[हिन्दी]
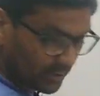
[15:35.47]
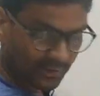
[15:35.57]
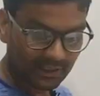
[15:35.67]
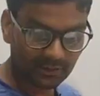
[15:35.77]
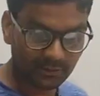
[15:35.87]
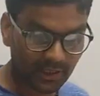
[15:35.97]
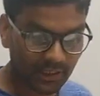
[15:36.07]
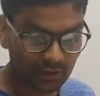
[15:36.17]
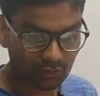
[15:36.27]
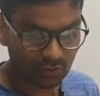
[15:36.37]
की बात हम
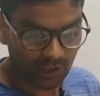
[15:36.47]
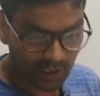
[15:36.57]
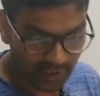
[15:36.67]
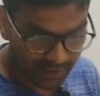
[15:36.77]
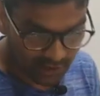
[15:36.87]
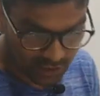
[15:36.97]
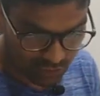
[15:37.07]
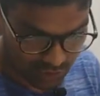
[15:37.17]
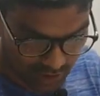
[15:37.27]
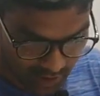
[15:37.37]
करें तो क्या है नेक्स्ट क्वेश्चन